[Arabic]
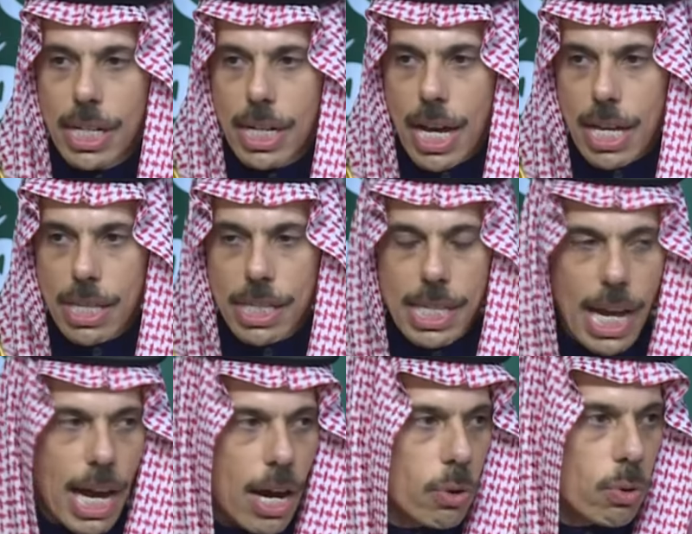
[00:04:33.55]
هذا
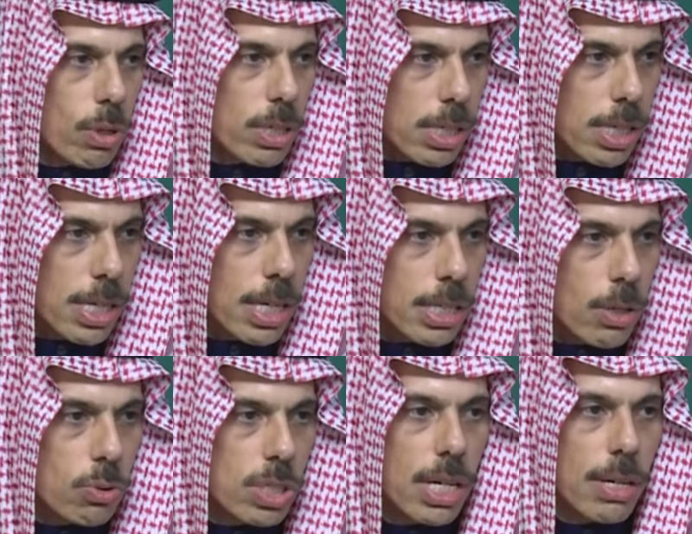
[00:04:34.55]
التعاون
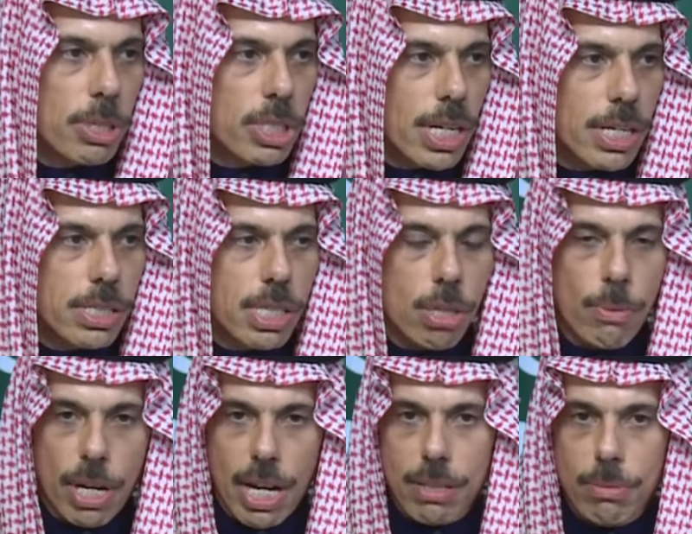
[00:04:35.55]
وتوسيع مجال
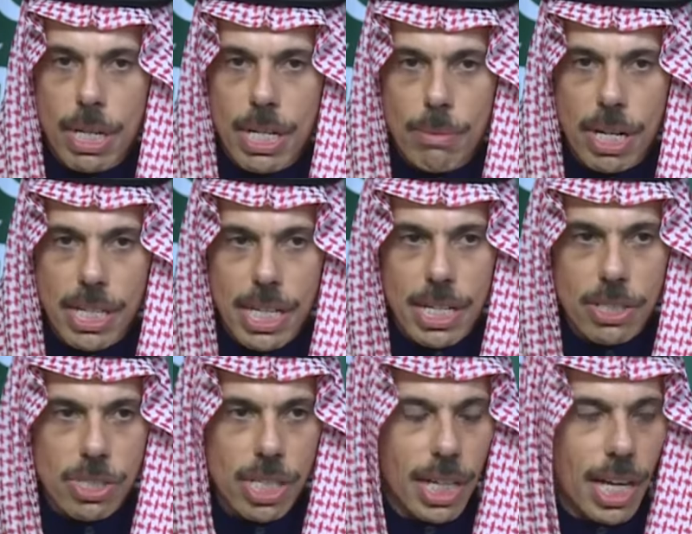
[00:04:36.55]
الاستثمارات بين بلدينا
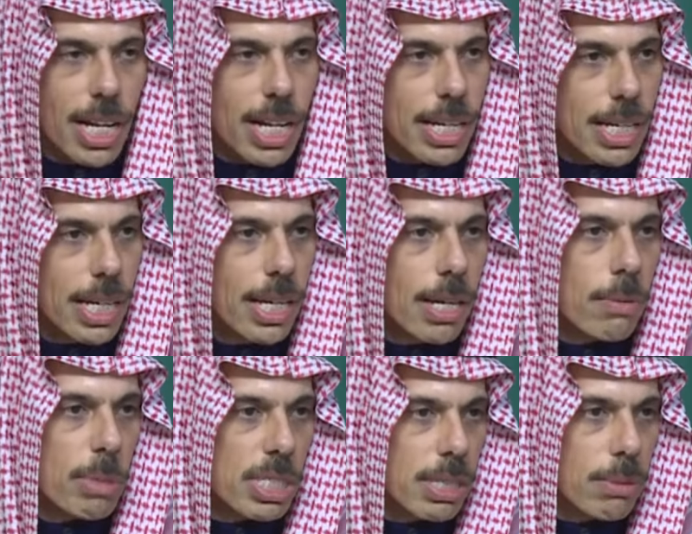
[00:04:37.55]
الصديقين
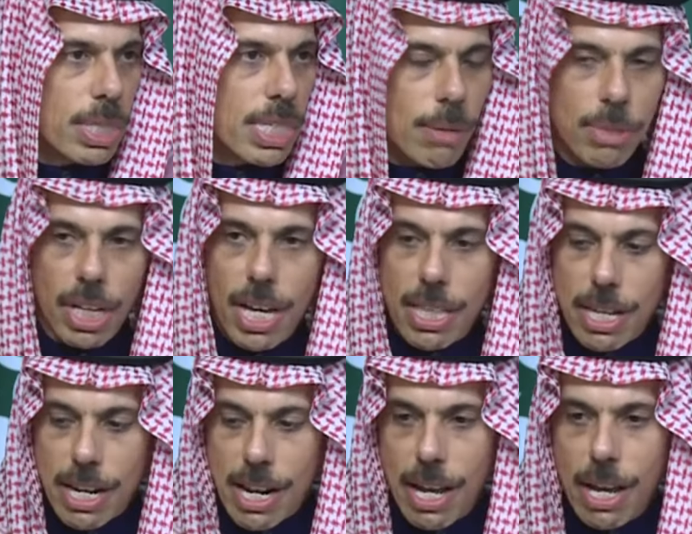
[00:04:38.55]
لمزيد من تعميق هذه
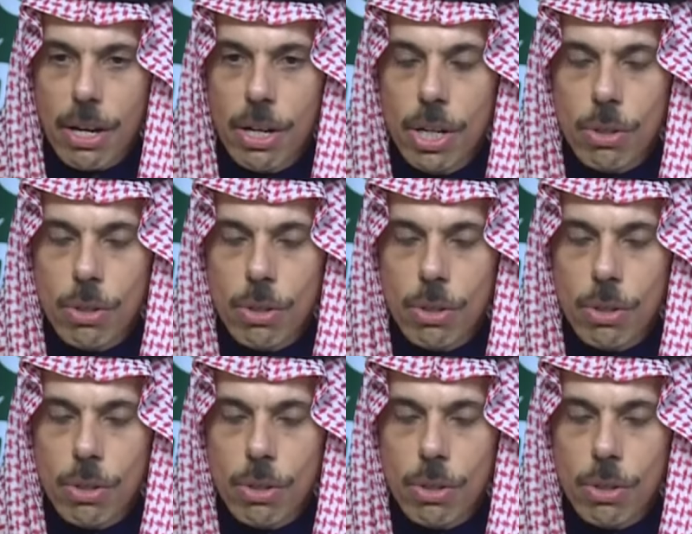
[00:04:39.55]
العلاقة